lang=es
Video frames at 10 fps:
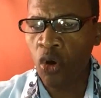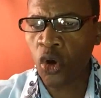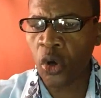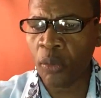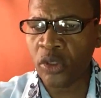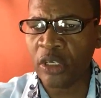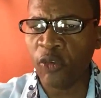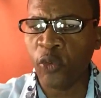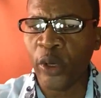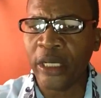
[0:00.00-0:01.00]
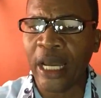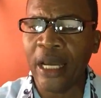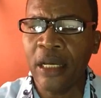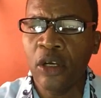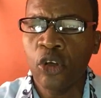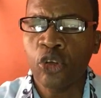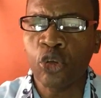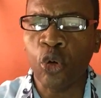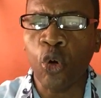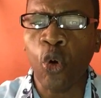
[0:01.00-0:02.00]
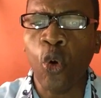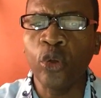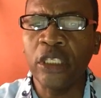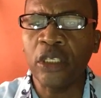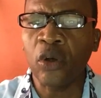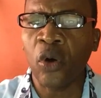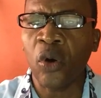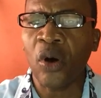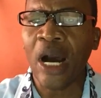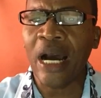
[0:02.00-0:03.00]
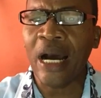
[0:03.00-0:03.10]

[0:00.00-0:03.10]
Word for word: como si fuera su único